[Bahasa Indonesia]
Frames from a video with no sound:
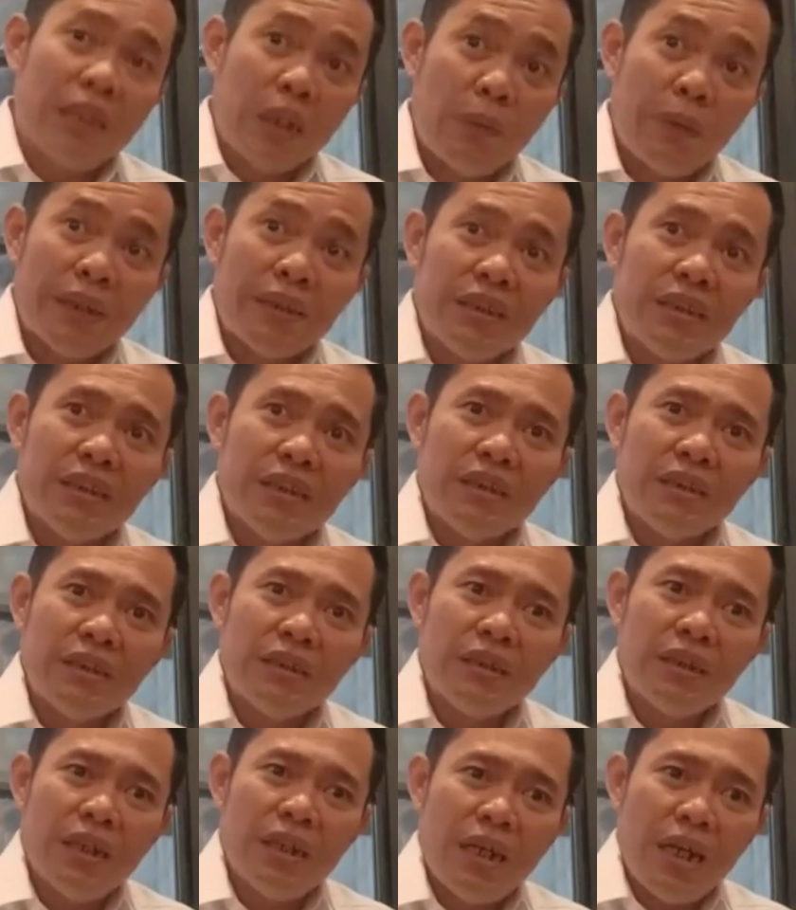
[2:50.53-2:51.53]
dewan di sini
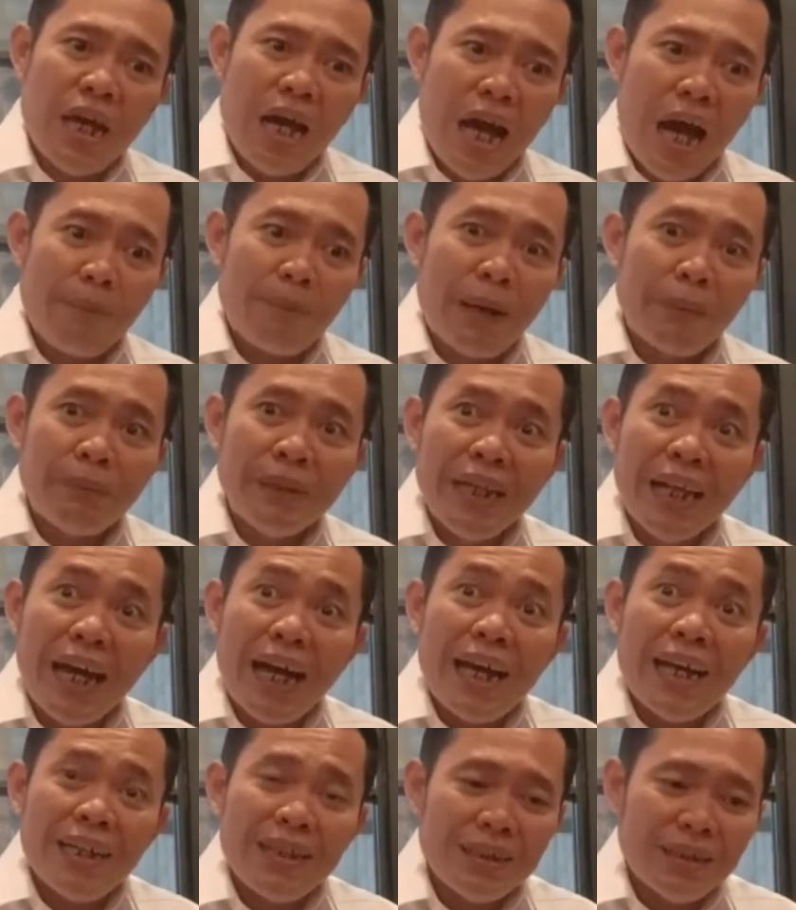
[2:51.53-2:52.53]

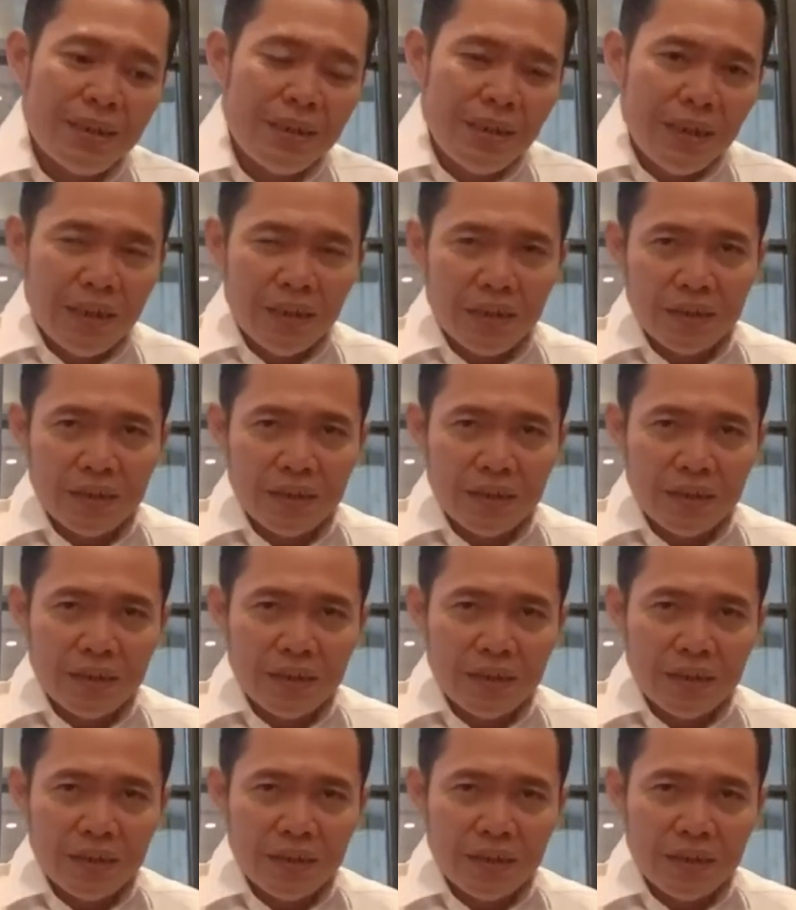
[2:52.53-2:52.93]
apabila